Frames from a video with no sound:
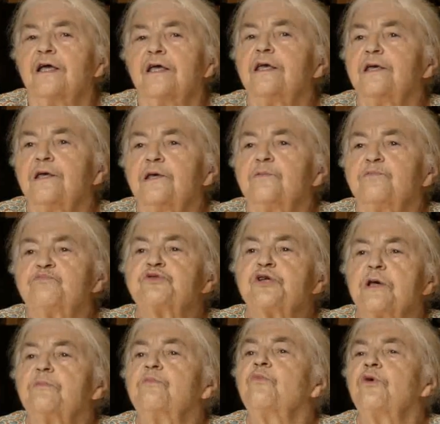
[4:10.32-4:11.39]
i
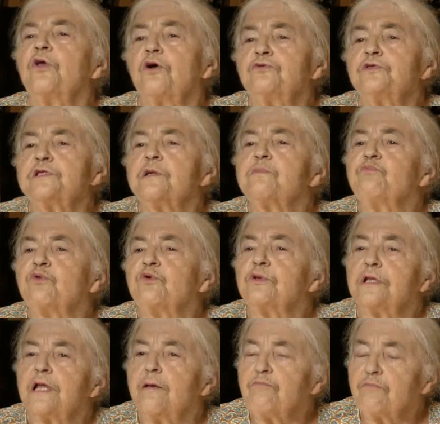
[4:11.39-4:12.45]
przejmujące było
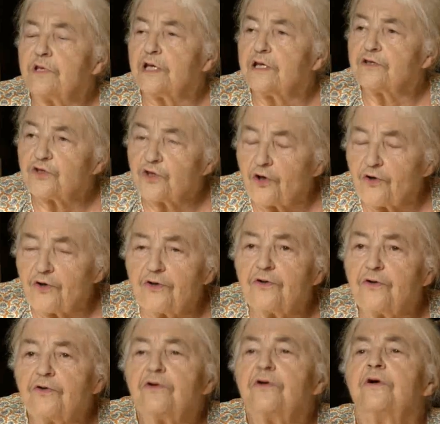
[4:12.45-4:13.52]
dla mnie
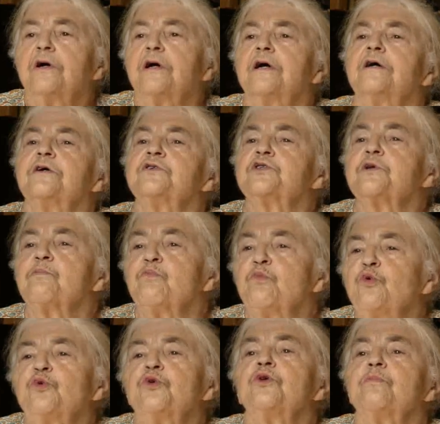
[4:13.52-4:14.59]
to, że
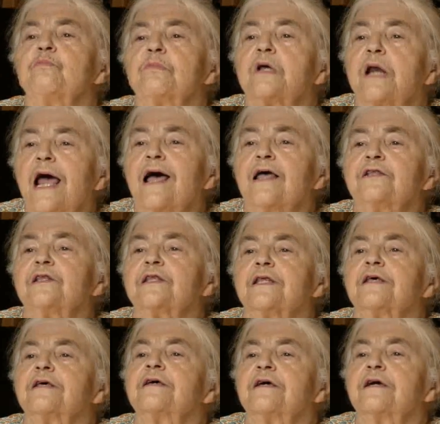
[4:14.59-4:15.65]
mój brat
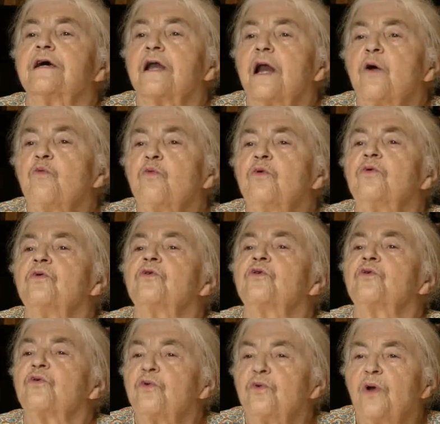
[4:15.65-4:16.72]
grał
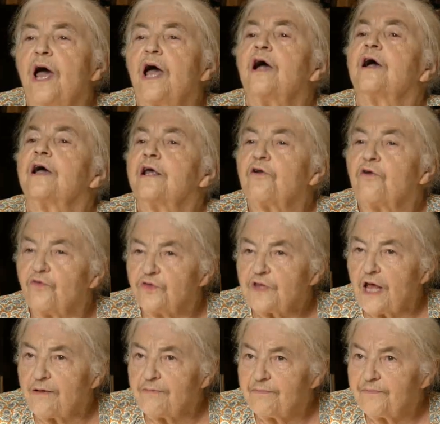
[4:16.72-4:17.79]
króla Heroda.
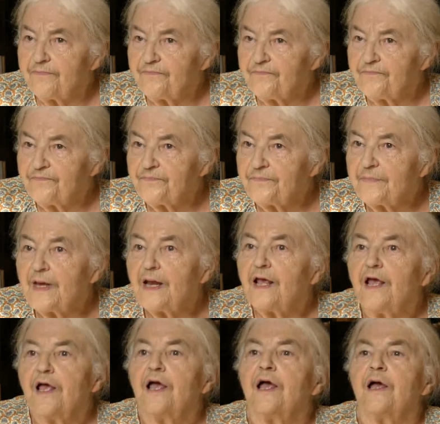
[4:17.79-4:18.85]

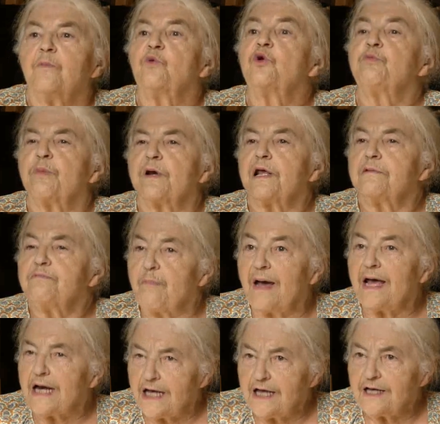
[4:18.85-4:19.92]
Mój brat
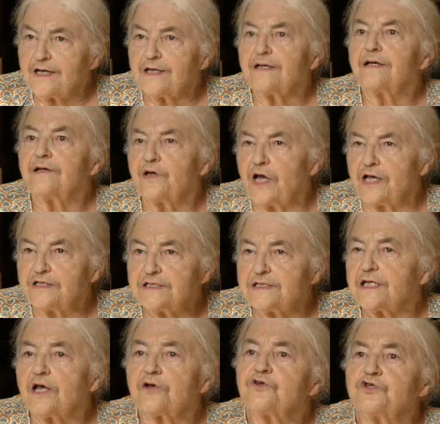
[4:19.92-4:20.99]
Marek,
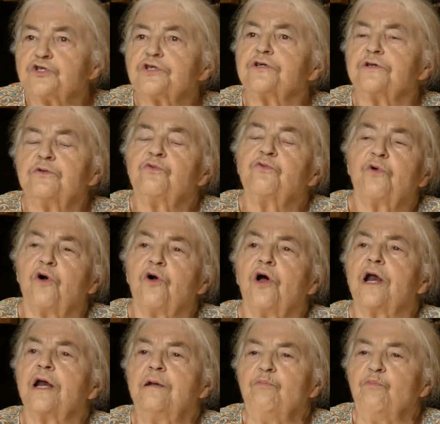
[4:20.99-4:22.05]
najstarszy,
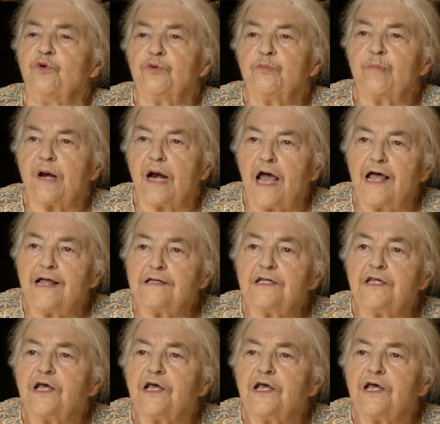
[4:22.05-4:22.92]
ukochany mój brat,